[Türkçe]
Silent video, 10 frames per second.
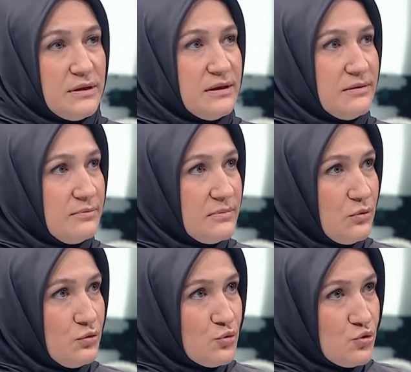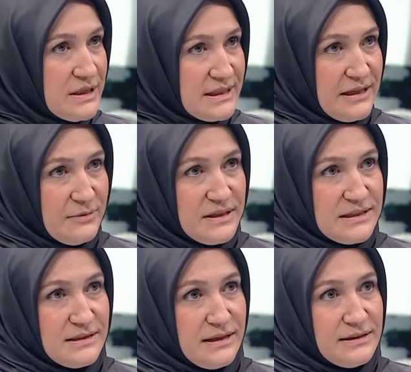e, olumsuz
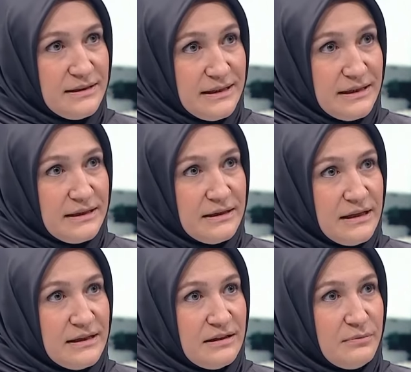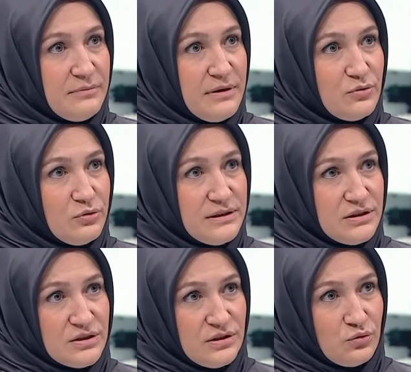etkilenmesinler diyerek tamamen olayın
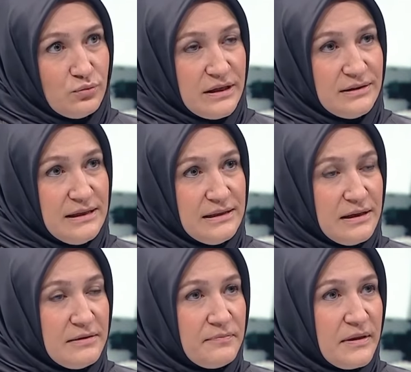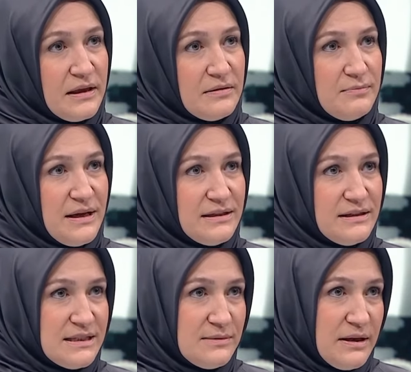dışında tutmak değil de e, belki
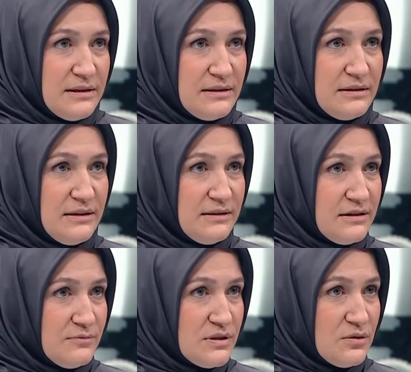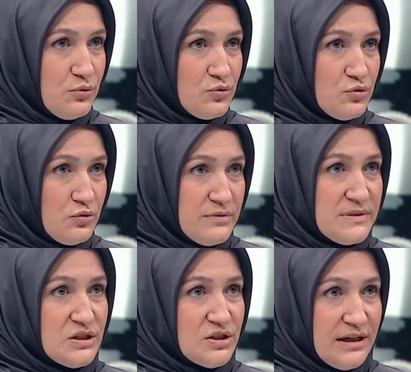kısmen ya da aramızda
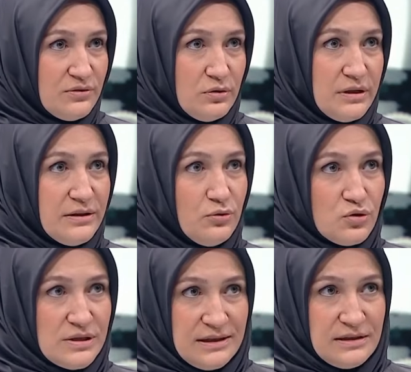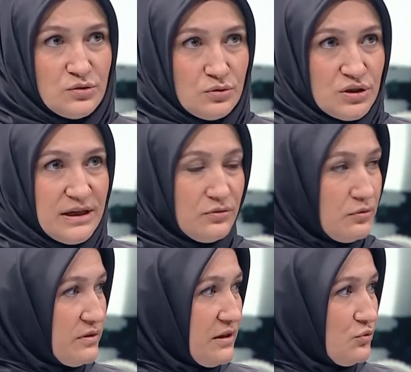konuştuklarımıza şahit olarak, görsellere çok şahit
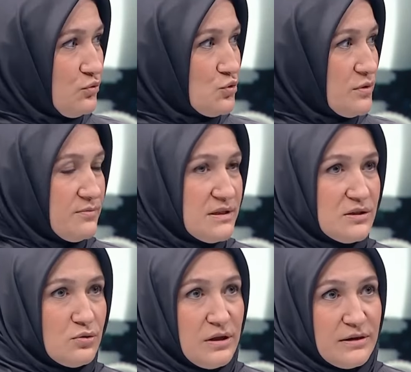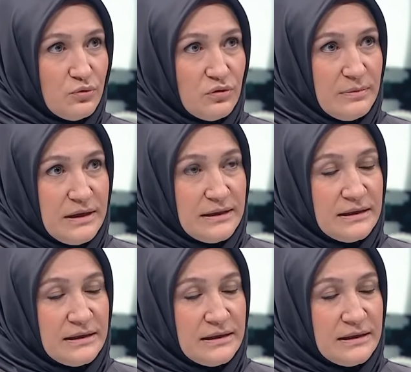olmadan bunu uzmanımız da söyler muhtemelen.